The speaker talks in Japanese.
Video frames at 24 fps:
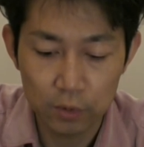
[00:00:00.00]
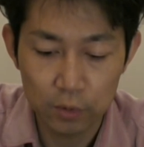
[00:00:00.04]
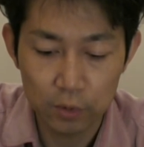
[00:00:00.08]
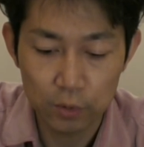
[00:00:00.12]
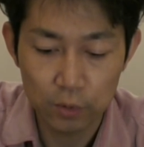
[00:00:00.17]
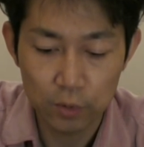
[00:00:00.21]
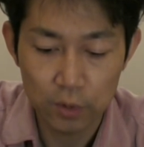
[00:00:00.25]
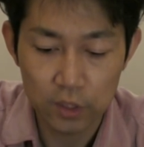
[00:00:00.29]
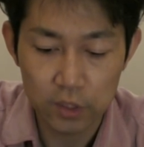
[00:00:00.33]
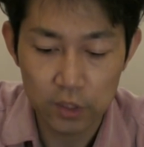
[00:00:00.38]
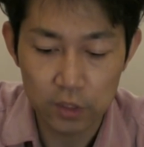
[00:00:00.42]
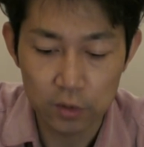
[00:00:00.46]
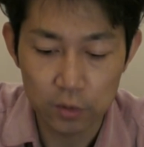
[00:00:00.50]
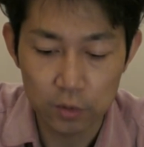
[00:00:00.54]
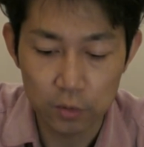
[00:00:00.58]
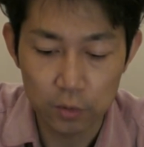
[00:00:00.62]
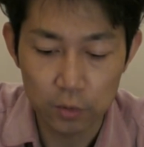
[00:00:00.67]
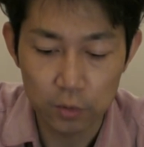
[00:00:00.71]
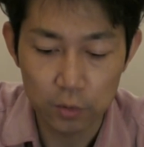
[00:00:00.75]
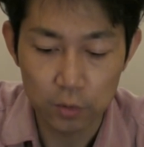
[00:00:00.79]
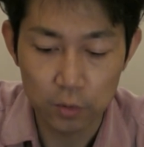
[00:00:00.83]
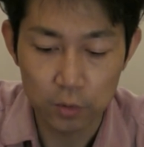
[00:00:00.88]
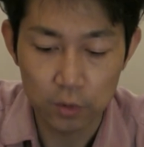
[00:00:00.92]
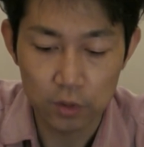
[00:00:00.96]
ストレージと
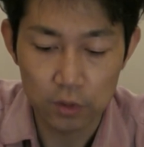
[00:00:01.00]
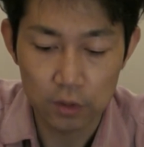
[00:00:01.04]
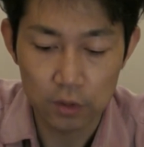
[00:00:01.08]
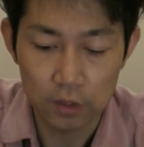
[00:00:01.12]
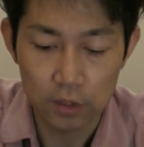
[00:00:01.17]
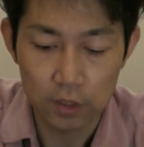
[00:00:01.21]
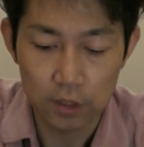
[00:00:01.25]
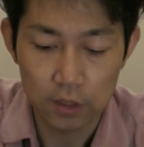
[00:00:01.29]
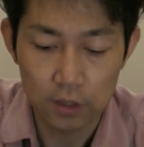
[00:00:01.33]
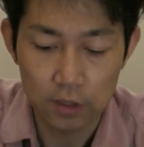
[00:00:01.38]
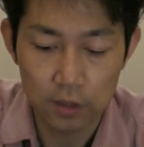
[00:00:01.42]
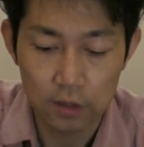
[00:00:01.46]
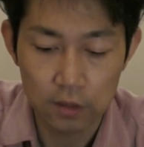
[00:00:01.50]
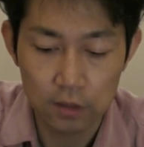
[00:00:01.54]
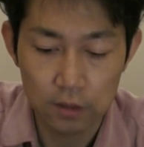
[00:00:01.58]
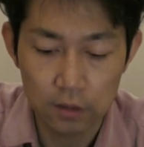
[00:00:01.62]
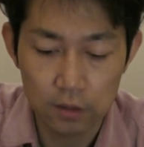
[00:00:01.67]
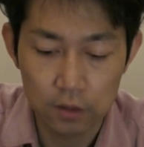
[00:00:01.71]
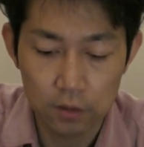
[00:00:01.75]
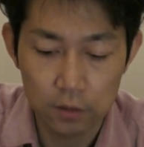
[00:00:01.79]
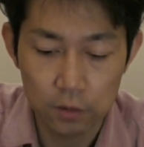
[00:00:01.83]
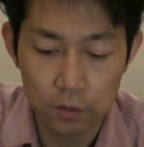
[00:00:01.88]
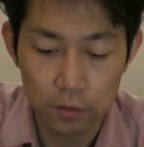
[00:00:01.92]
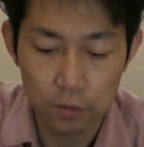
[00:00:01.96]
いうところですね、
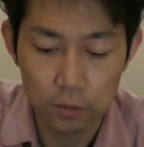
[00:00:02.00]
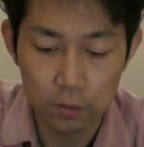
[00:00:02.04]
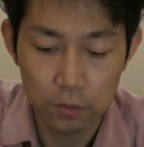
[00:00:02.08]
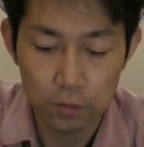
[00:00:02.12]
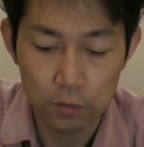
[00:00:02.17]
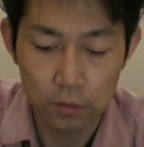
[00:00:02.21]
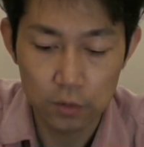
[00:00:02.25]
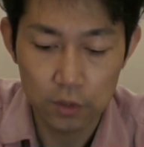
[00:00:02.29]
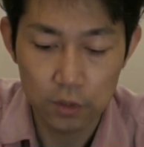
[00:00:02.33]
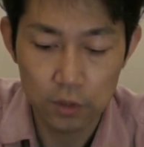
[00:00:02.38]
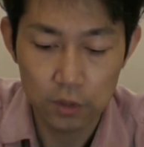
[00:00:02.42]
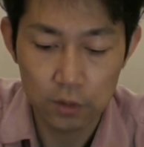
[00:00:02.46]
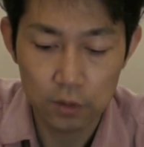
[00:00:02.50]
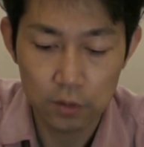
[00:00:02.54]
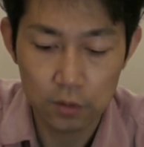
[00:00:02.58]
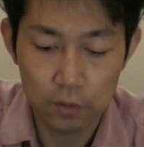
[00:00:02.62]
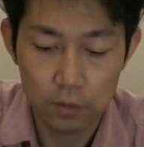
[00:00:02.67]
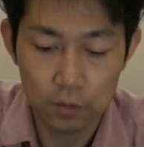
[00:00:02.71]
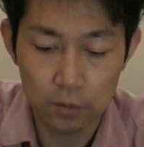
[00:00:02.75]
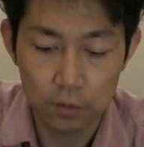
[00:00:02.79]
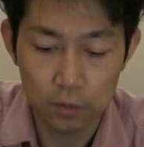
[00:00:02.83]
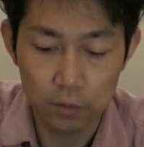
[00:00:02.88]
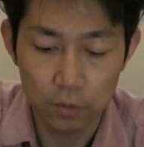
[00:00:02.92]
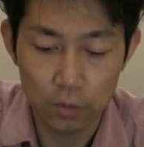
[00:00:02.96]

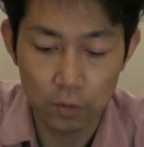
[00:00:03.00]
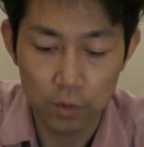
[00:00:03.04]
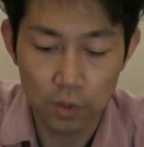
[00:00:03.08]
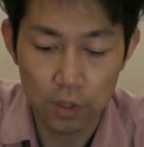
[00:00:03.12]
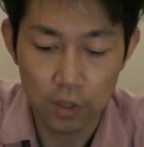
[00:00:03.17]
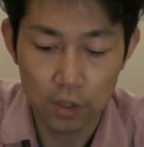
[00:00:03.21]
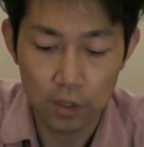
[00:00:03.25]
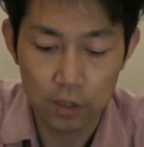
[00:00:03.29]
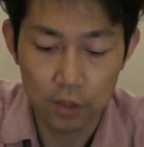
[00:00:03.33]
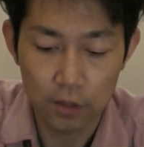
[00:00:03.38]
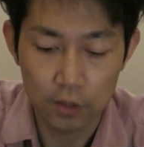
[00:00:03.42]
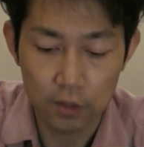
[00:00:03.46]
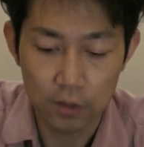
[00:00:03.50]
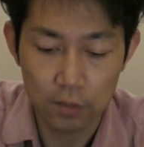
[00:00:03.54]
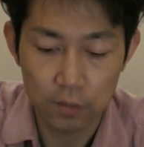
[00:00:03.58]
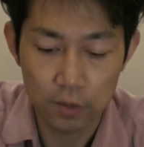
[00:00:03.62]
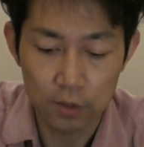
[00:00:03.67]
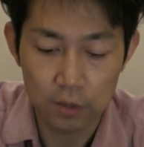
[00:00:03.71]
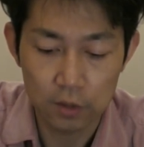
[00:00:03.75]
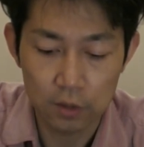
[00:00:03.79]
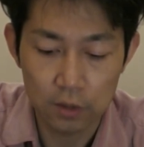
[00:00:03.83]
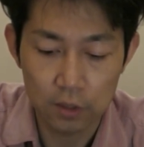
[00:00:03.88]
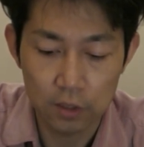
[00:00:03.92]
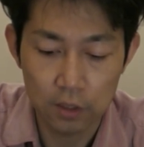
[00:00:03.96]
UDISC と書かれて
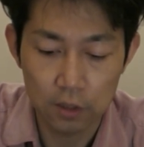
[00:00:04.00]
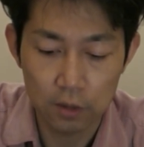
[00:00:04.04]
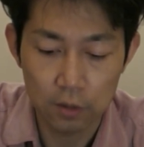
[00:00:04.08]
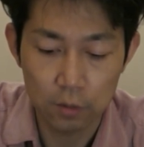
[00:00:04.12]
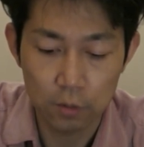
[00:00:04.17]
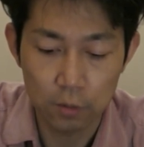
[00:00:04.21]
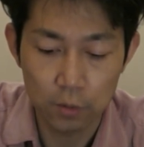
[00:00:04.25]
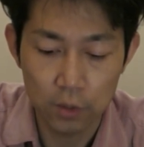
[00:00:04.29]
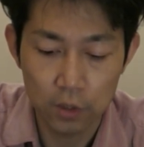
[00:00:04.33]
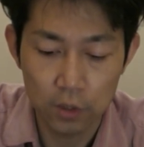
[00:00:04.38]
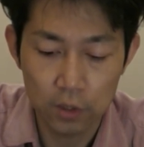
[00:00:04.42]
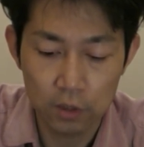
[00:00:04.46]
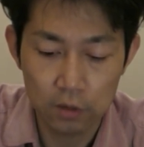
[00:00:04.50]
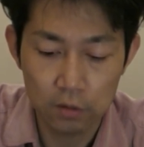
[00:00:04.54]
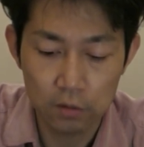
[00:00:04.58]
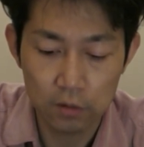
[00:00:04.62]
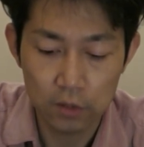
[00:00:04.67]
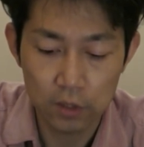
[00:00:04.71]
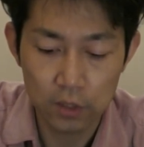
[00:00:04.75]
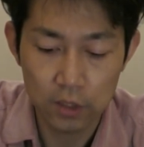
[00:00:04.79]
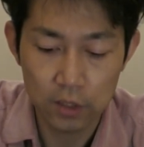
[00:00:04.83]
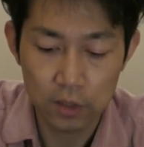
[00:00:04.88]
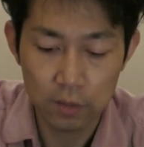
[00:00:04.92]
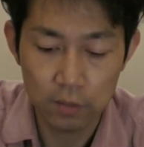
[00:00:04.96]
ますが
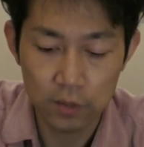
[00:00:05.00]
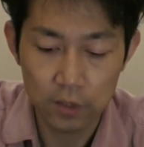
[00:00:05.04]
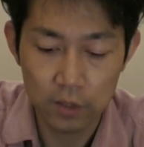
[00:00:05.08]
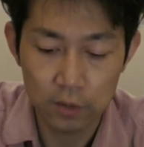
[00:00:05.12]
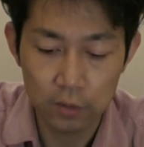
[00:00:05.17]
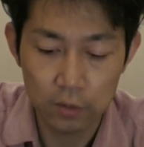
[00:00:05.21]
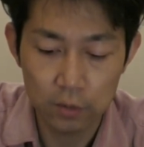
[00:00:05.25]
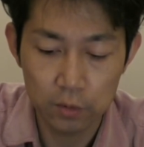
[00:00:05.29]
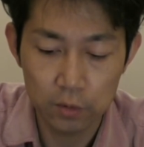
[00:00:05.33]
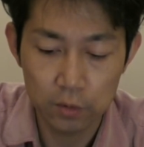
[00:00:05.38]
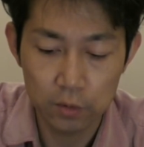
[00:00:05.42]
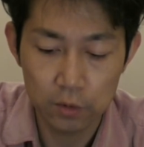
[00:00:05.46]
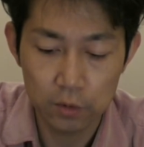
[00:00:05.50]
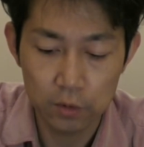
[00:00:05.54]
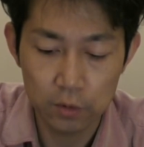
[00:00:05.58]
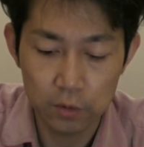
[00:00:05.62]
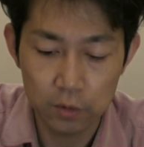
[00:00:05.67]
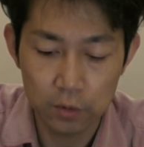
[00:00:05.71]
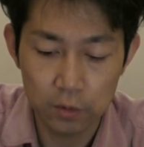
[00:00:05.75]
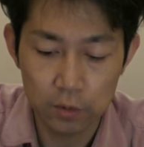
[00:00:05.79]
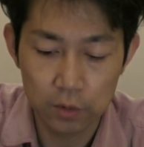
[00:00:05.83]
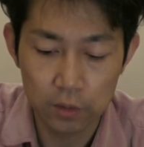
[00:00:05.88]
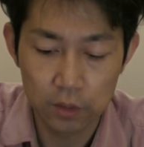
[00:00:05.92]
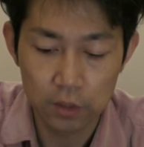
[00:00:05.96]
500GB
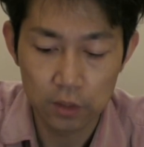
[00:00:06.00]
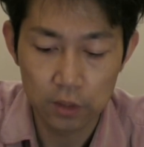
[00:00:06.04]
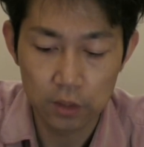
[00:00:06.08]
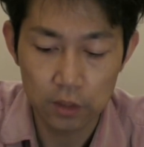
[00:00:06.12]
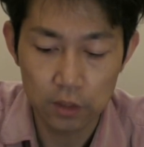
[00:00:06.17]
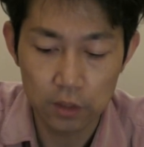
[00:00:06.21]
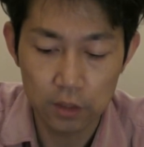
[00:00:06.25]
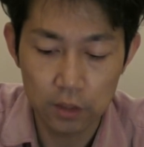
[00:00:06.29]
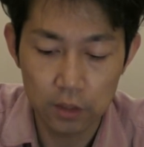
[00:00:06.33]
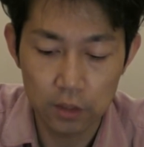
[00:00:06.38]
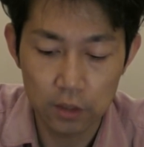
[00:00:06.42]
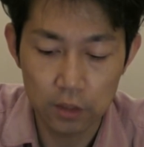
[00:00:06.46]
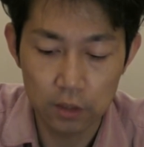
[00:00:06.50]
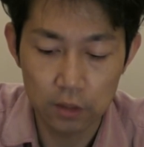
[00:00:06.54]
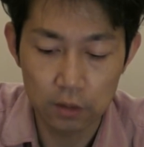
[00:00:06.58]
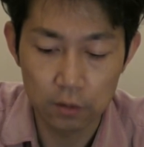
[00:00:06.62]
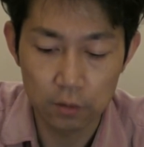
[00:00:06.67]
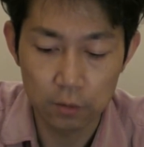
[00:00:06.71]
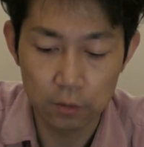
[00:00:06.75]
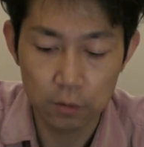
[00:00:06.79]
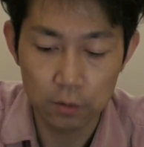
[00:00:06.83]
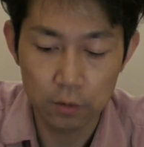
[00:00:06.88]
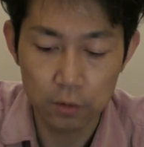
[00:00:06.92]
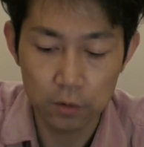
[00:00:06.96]
中
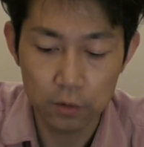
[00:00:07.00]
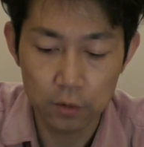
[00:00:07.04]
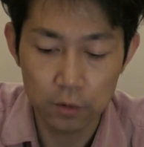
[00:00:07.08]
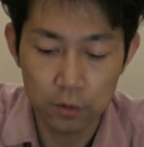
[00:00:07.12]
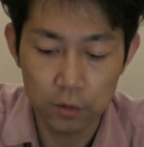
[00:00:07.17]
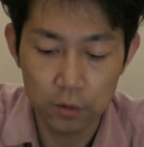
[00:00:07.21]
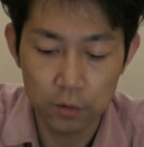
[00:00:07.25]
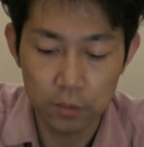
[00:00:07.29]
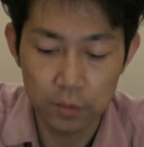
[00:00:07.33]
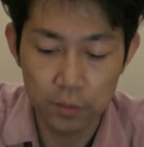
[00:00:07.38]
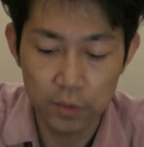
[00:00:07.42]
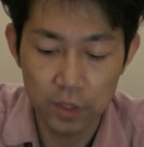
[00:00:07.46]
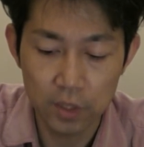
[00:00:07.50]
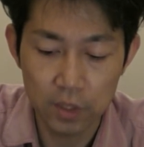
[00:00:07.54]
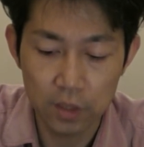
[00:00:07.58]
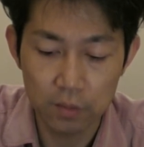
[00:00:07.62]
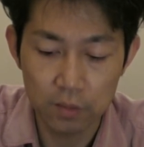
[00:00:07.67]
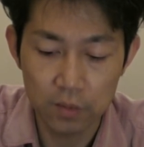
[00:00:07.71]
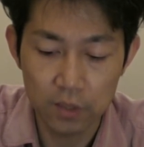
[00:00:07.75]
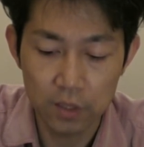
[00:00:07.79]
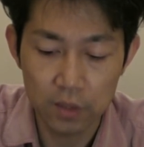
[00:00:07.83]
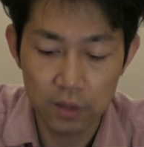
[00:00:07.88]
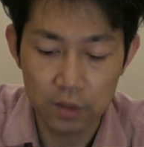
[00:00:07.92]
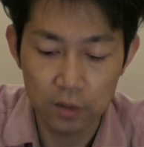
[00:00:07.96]

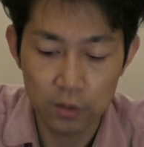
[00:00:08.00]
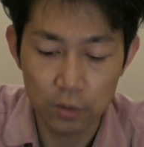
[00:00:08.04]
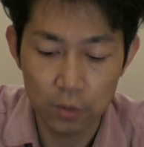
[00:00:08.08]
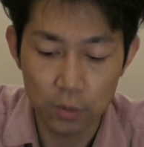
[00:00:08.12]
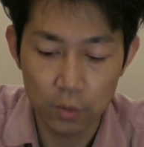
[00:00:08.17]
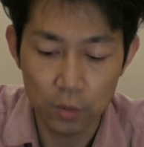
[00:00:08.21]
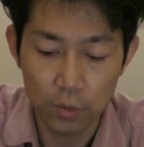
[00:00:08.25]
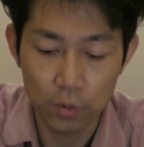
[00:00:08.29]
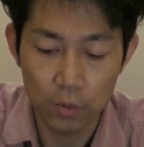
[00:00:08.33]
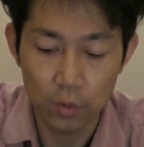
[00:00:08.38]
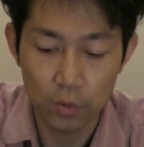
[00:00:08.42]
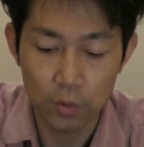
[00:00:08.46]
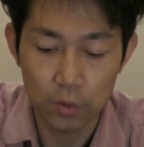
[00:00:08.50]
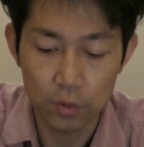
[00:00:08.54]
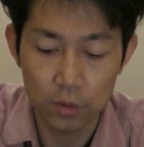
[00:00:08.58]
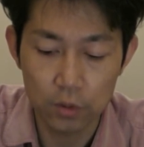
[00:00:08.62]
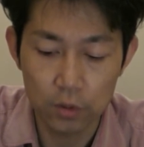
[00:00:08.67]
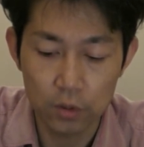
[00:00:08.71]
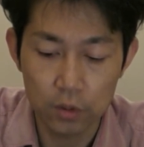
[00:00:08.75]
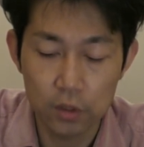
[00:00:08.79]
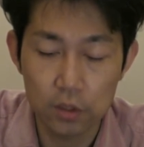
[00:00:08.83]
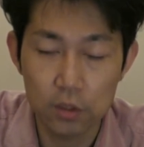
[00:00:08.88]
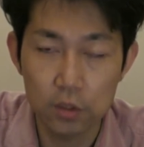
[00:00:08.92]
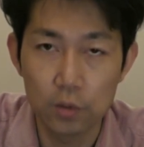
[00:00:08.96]
2.69MB を
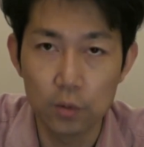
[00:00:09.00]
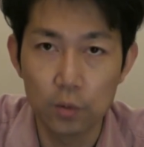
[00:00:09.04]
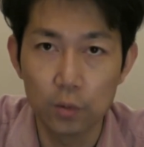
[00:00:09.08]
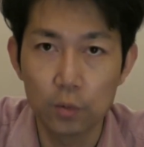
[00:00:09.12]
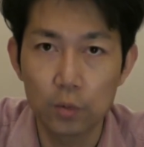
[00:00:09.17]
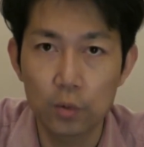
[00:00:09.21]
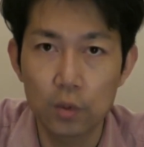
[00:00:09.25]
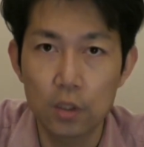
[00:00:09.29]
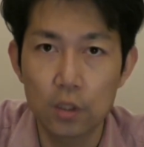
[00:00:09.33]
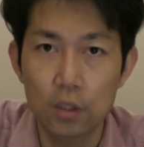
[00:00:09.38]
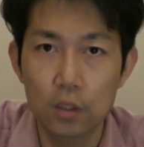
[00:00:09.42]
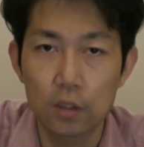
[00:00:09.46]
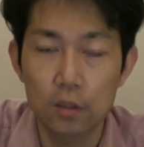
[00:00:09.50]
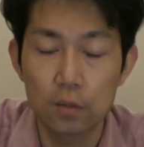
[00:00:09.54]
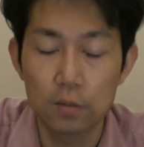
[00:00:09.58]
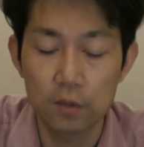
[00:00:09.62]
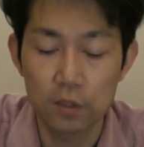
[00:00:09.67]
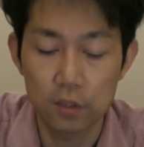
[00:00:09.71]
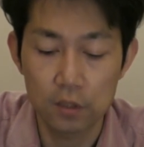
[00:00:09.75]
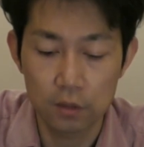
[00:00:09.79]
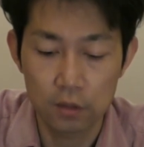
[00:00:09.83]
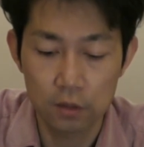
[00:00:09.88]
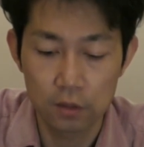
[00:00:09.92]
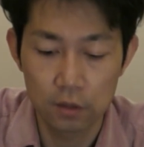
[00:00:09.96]
使用と書かれて
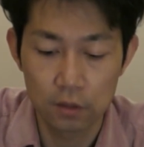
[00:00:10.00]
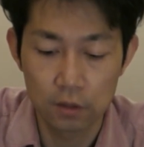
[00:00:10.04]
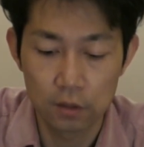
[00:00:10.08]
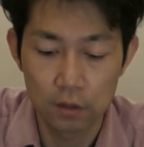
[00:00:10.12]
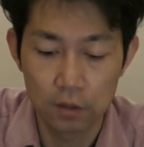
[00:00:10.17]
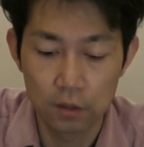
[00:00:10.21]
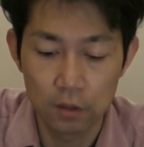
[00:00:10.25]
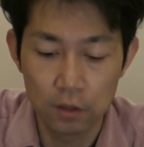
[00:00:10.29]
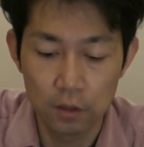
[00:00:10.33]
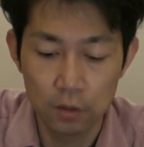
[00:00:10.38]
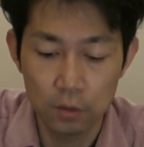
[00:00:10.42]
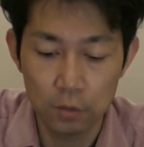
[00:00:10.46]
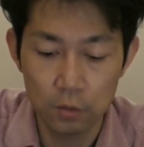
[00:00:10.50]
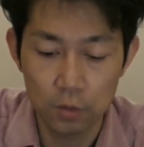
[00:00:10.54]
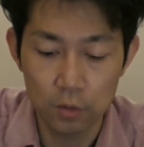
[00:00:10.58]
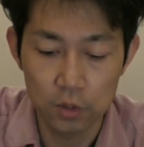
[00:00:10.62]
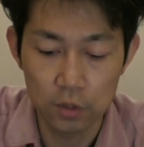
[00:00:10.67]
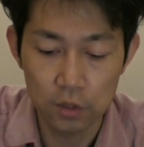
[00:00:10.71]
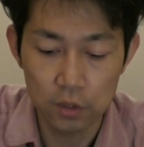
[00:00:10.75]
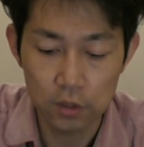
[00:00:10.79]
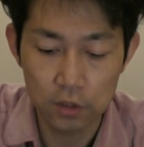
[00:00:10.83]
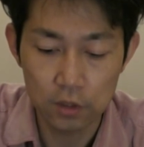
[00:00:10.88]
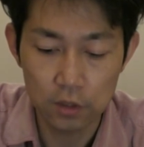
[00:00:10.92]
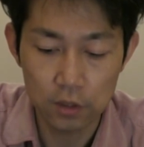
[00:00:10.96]
ます。これ
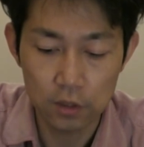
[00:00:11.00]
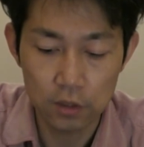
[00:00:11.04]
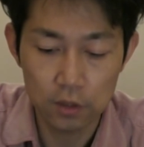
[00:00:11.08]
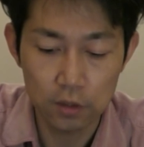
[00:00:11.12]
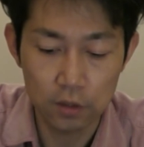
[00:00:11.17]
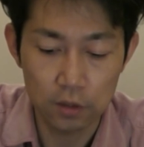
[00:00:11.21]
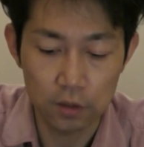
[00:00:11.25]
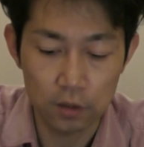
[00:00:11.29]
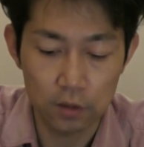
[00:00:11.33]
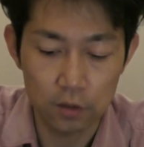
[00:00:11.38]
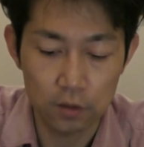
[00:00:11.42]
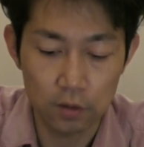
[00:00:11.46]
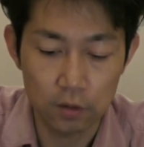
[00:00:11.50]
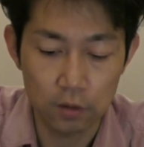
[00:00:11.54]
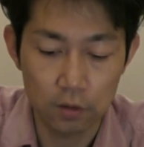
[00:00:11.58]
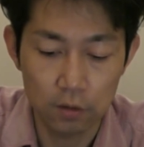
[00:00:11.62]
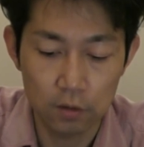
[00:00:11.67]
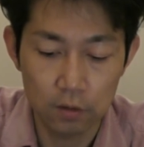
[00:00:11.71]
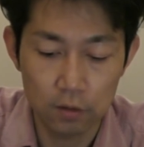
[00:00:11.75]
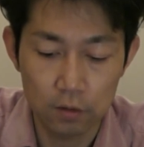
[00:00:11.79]
認識してんじゃないですか。は